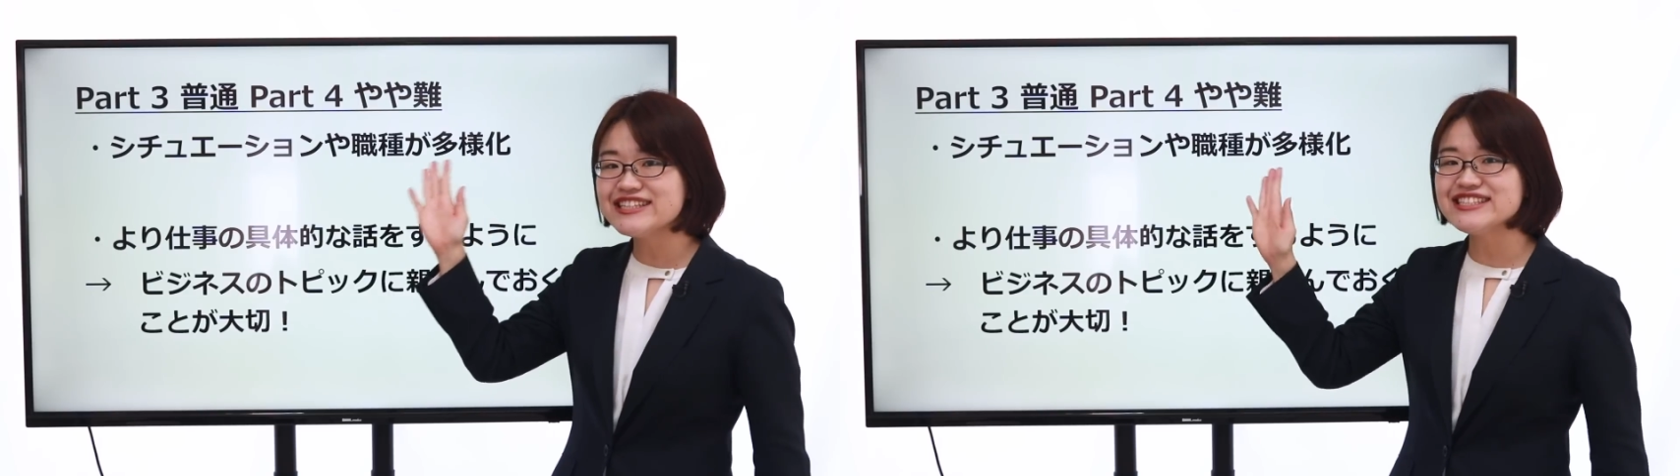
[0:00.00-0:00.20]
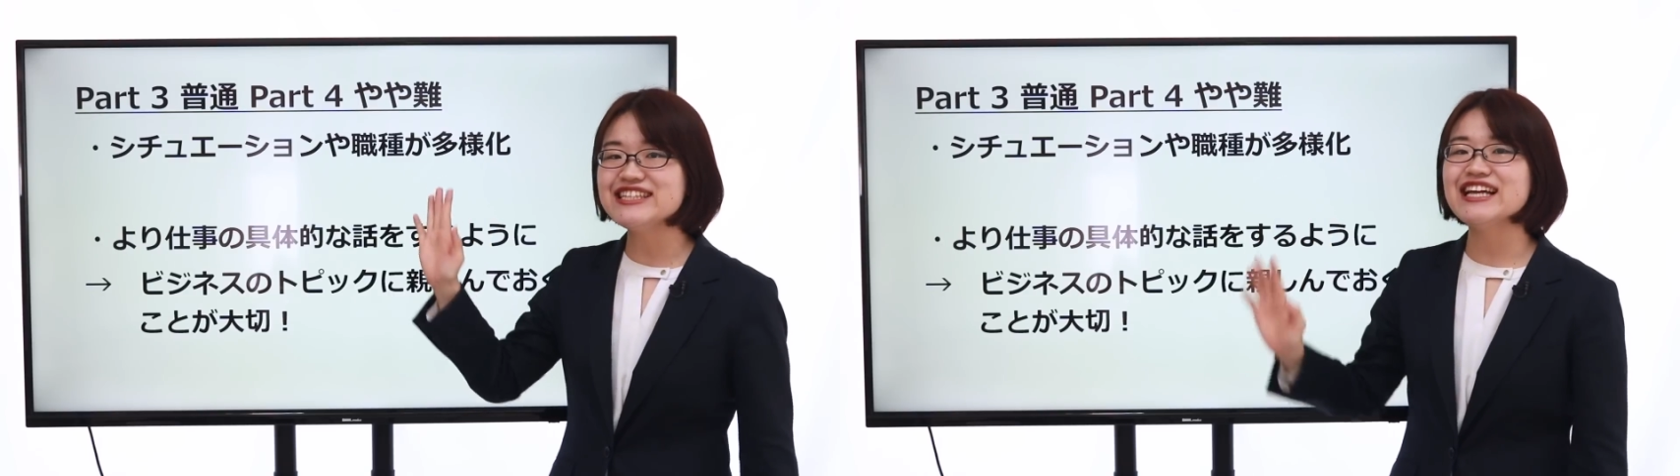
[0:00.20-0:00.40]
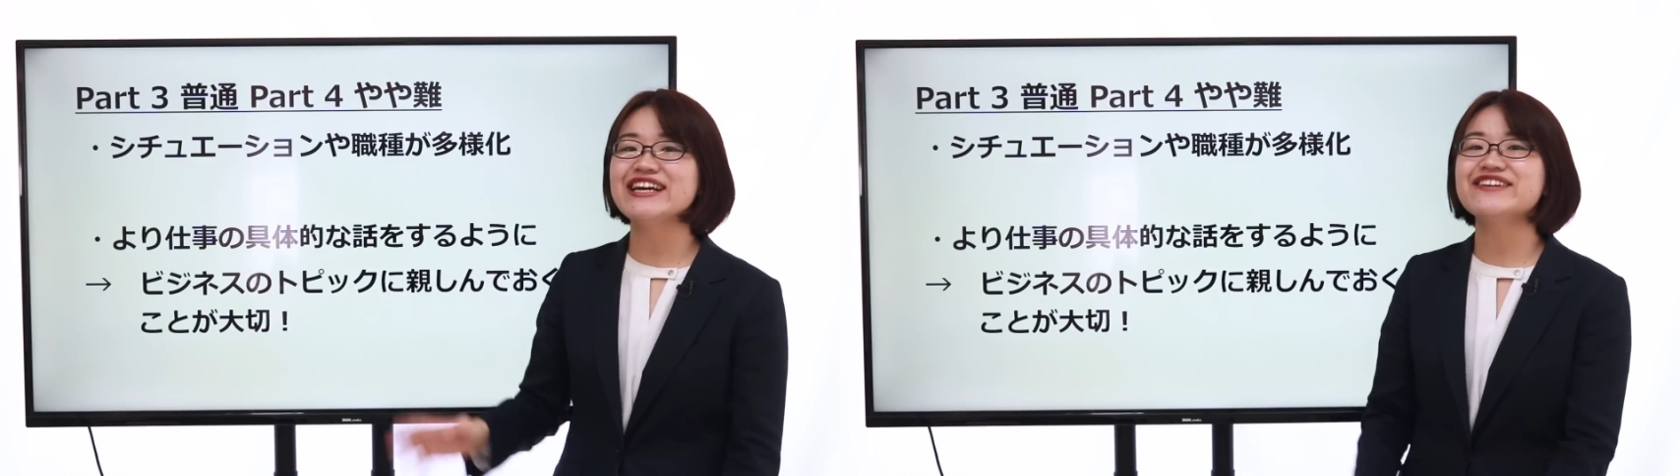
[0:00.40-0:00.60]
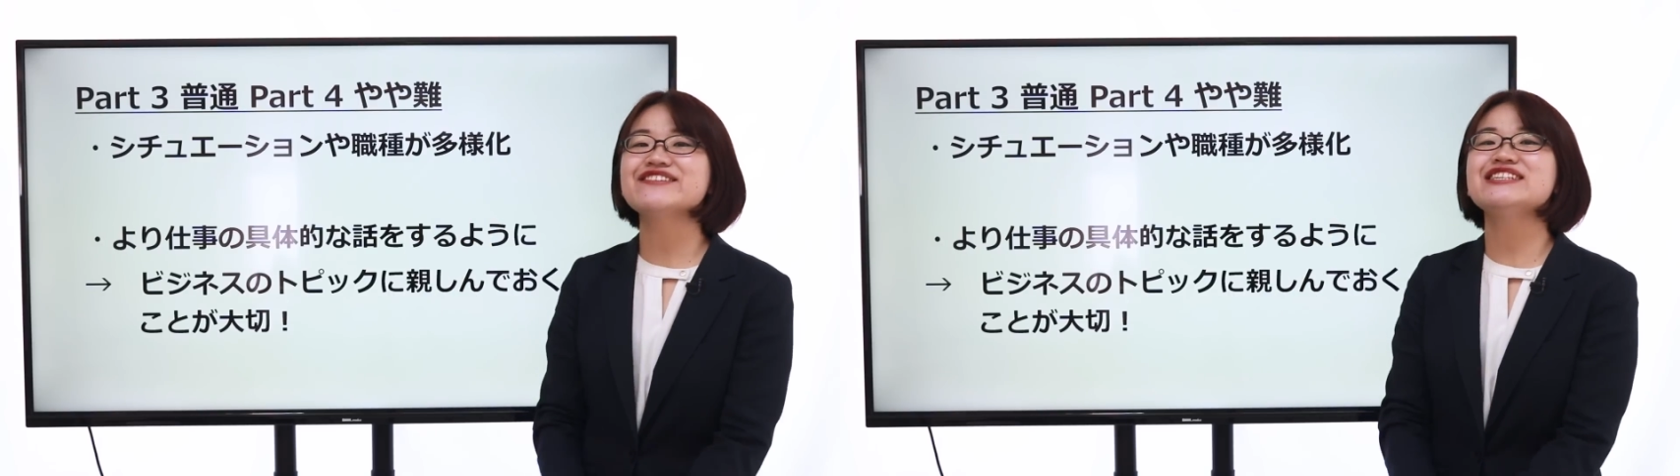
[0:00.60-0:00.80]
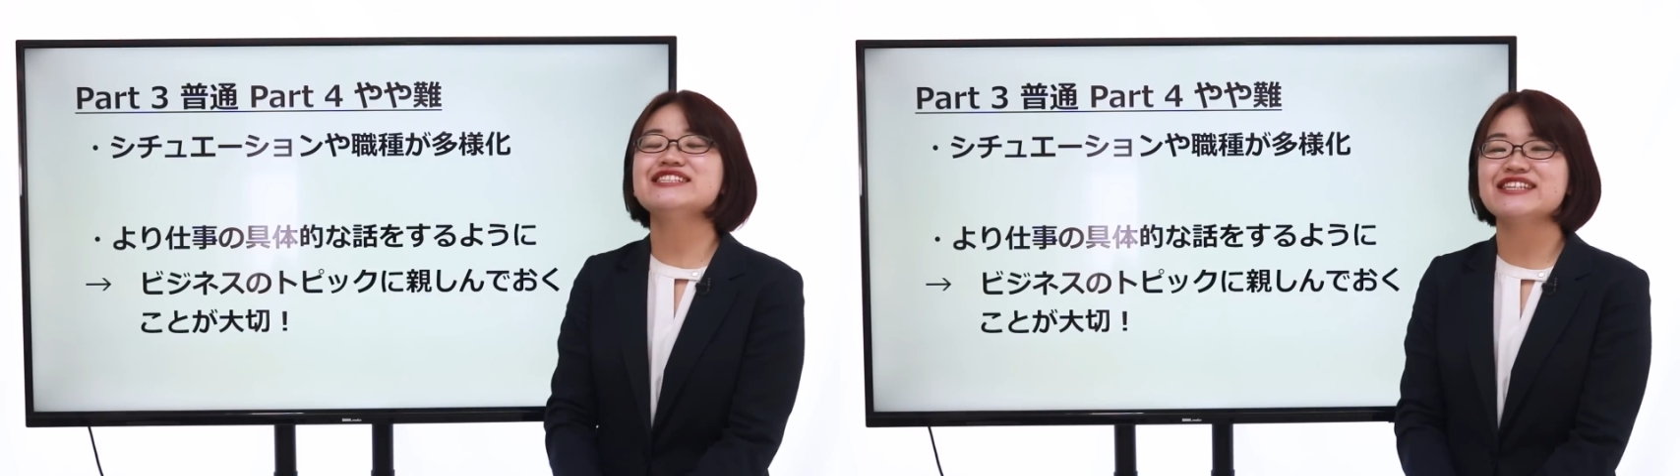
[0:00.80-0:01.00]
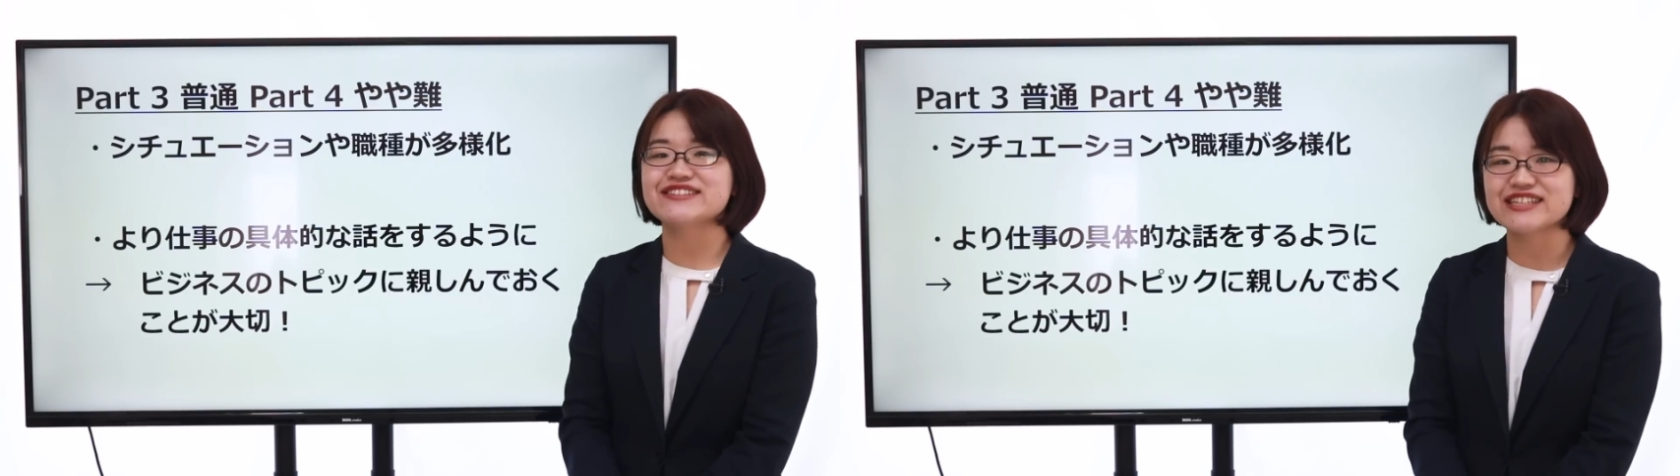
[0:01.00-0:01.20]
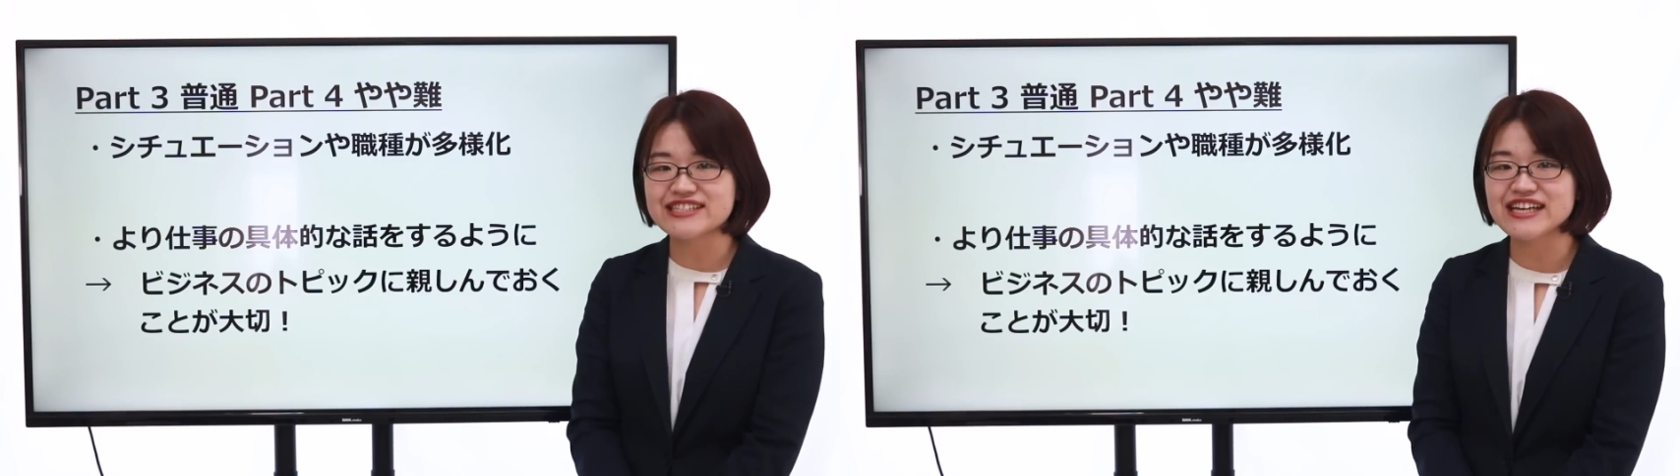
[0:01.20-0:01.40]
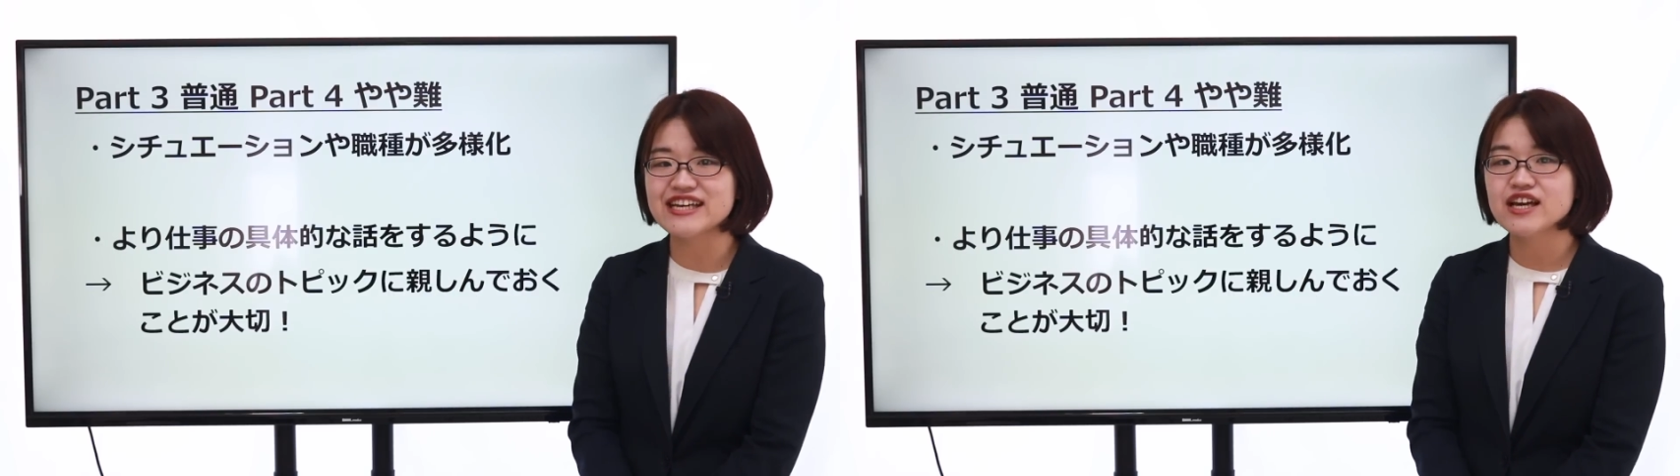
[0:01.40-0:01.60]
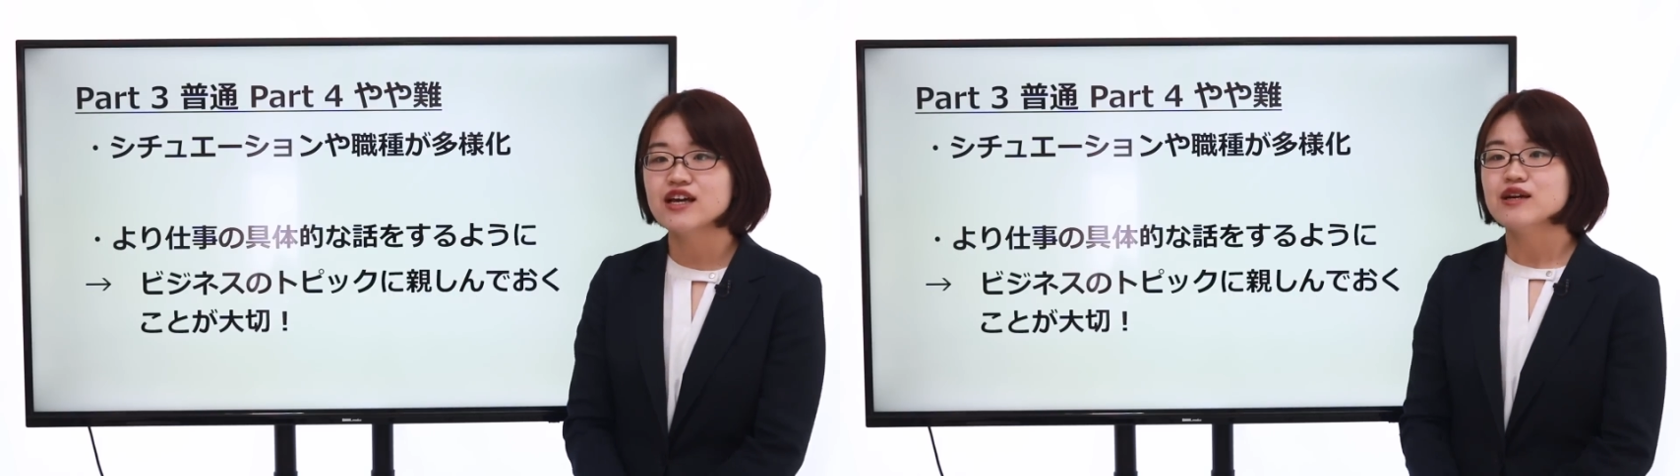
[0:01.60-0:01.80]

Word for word: てすぎないようにしてください